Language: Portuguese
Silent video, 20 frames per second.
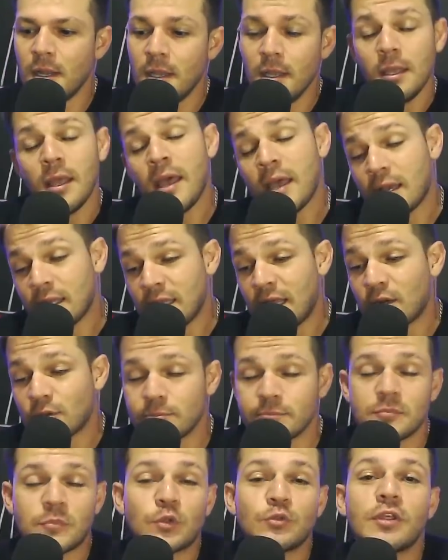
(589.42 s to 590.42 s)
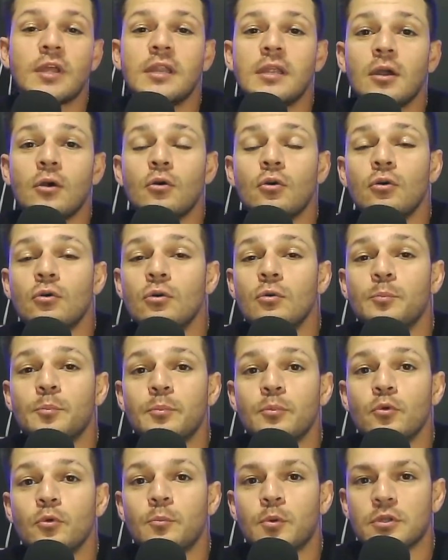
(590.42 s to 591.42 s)
É, claro, não teria o,
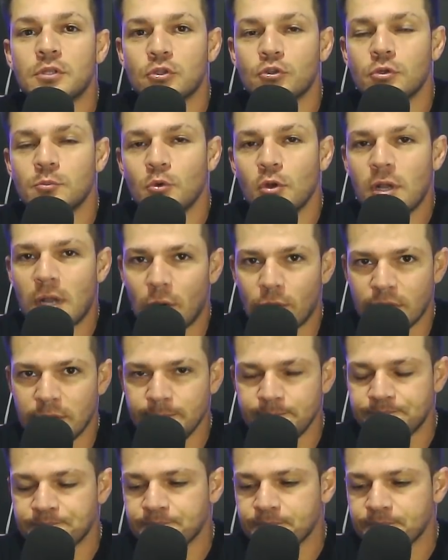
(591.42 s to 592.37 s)
o protetor bucal, né?